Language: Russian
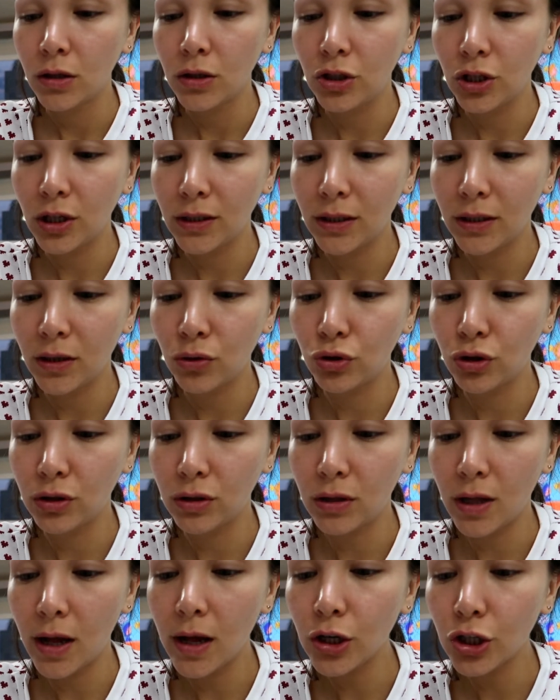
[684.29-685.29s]
Сейчас она уже
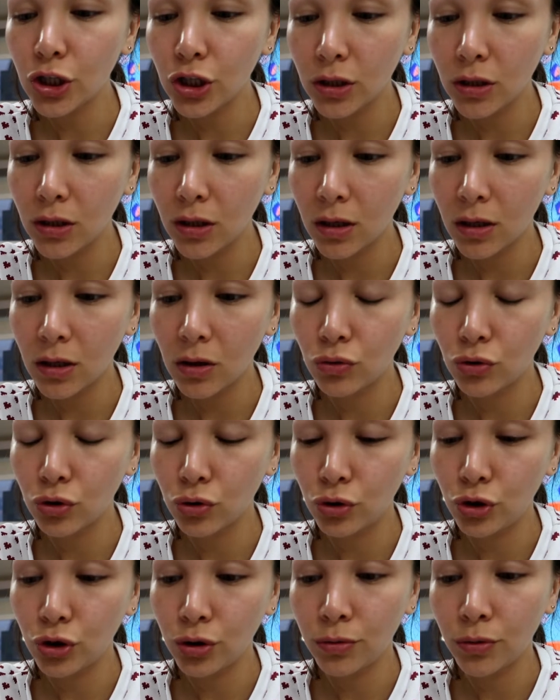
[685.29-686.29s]
старше, и она уже
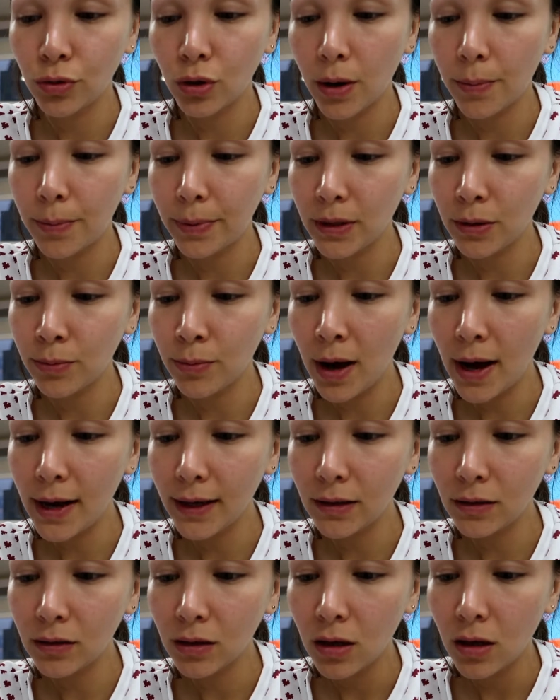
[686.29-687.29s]
очень многое
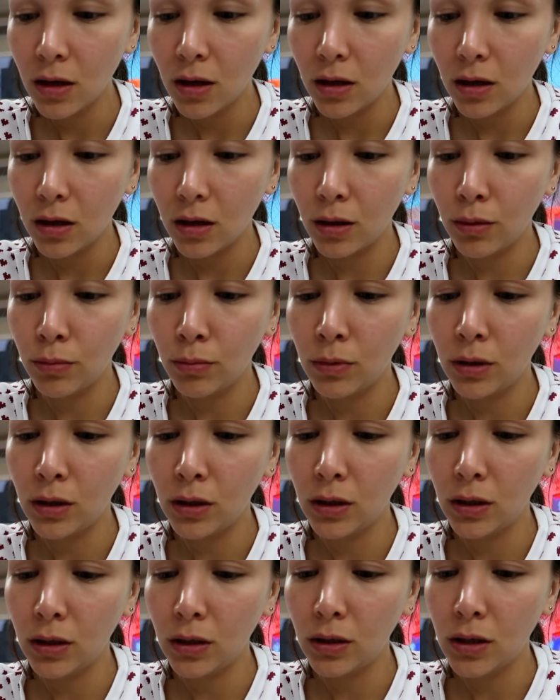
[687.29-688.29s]
понимает. И
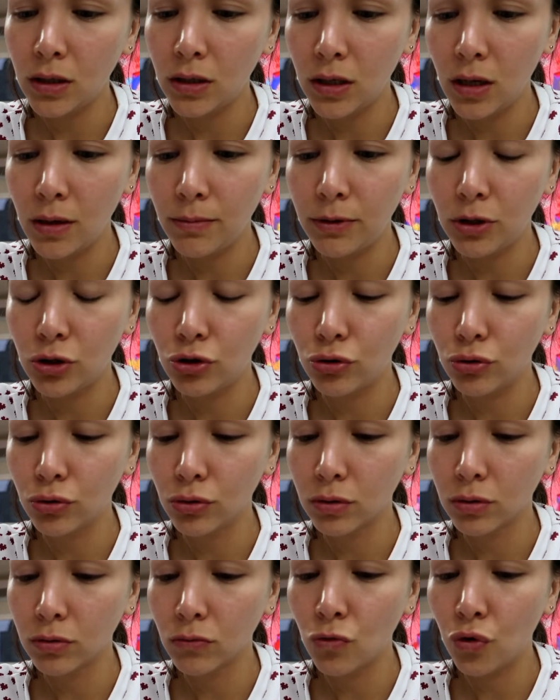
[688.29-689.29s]
мы надеемся, что
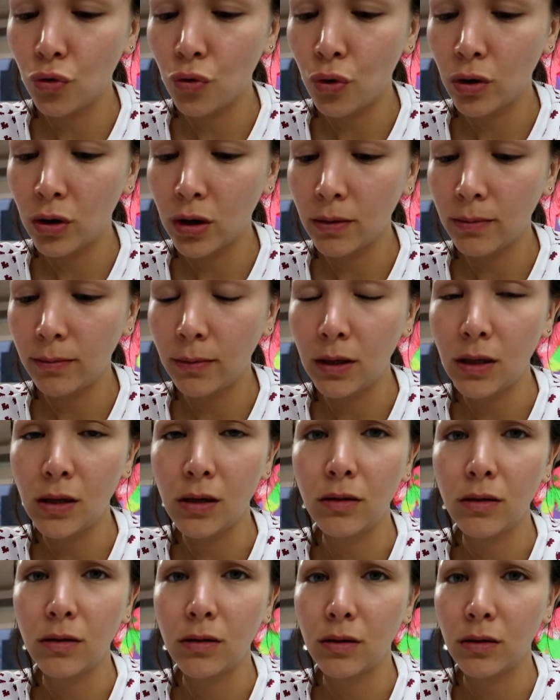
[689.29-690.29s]
скоро
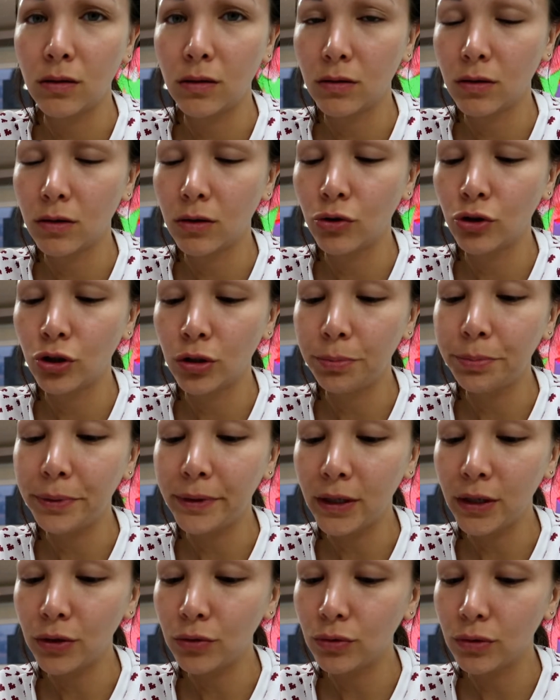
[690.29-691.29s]
минит этот сложный
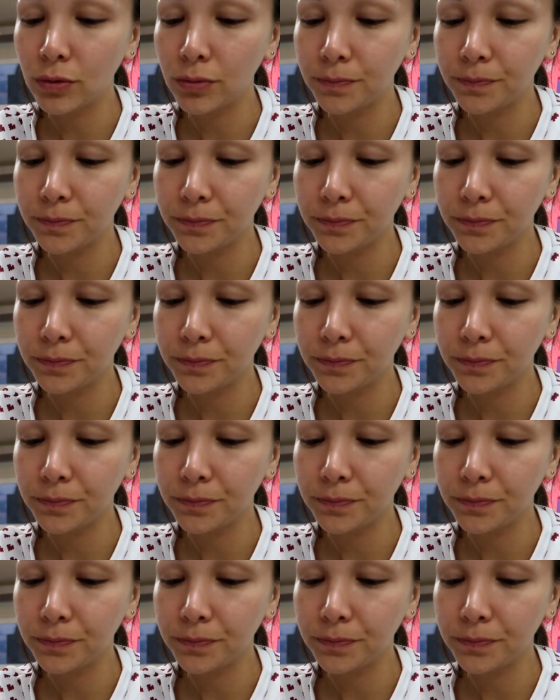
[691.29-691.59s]
период